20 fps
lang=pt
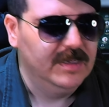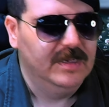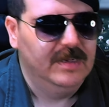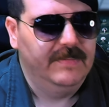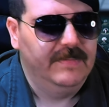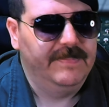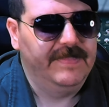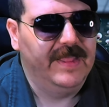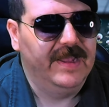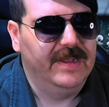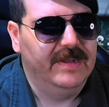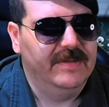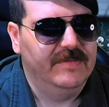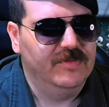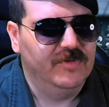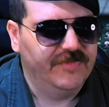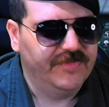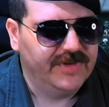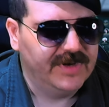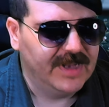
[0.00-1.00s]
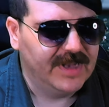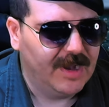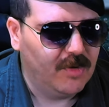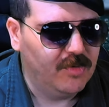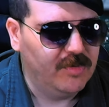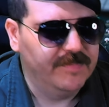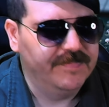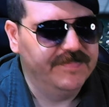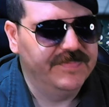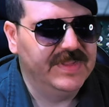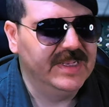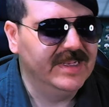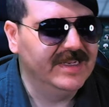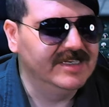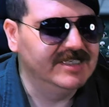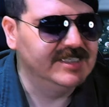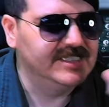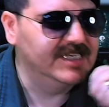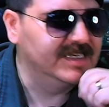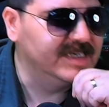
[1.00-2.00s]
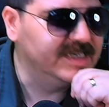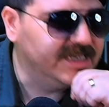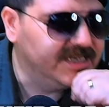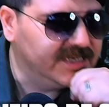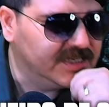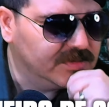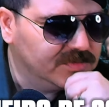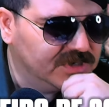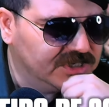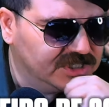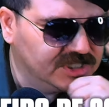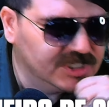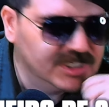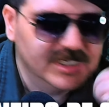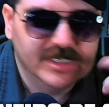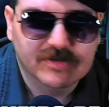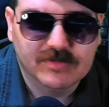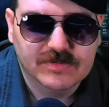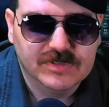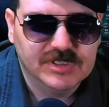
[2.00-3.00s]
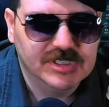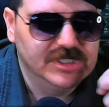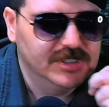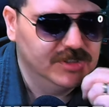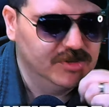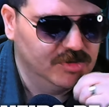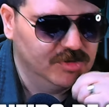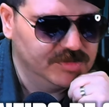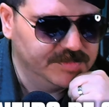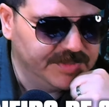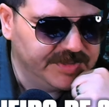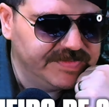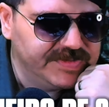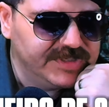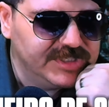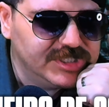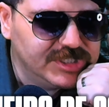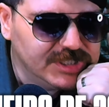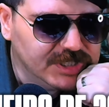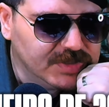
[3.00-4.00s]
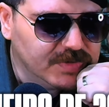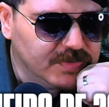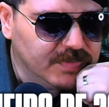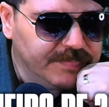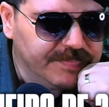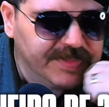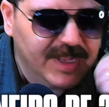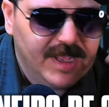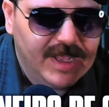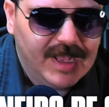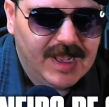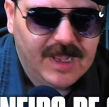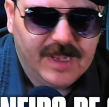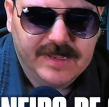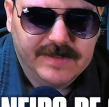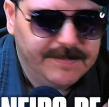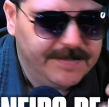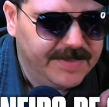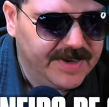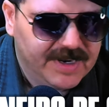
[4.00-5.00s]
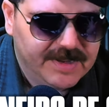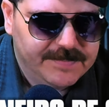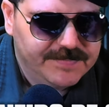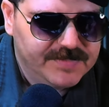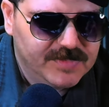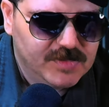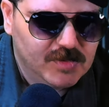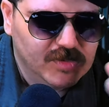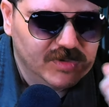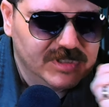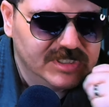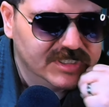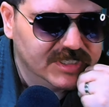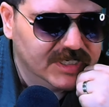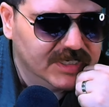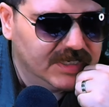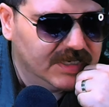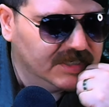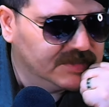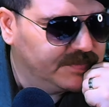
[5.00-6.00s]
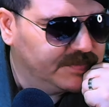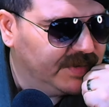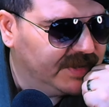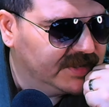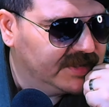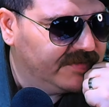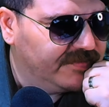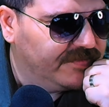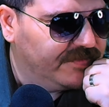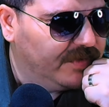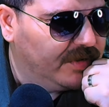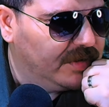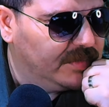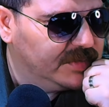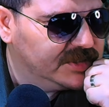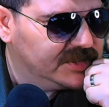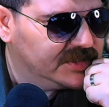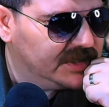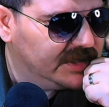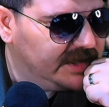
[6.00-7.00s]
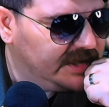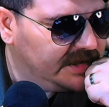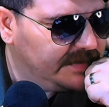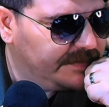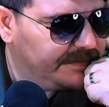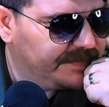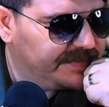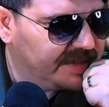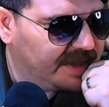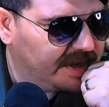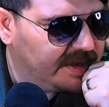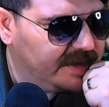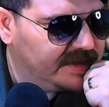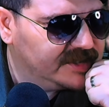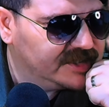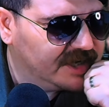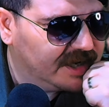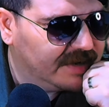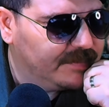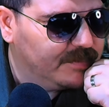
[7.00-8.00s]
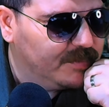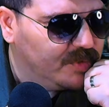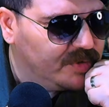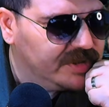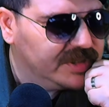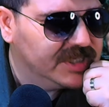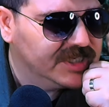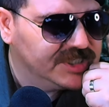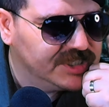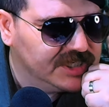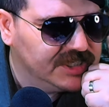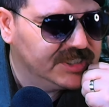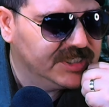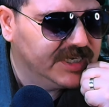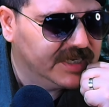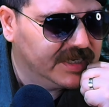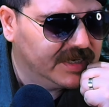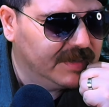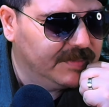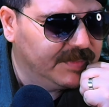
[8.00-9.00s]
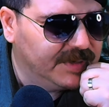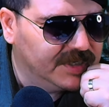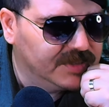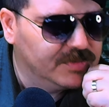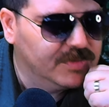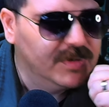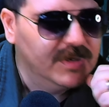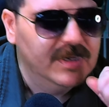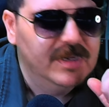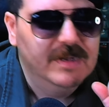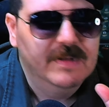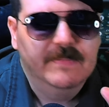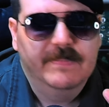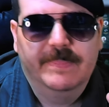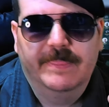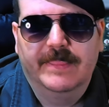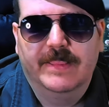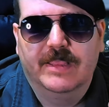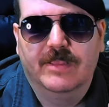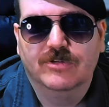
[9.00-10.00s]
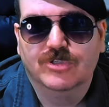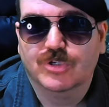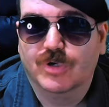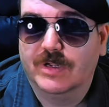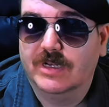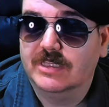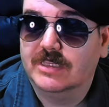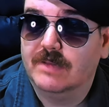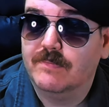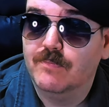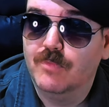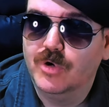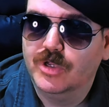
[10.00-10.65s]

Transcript: né, no final de janeiro, né, janeiro de, de 2025, aí para todas a, as plataformas, e tem já muita gente reclamando que o jogo está muito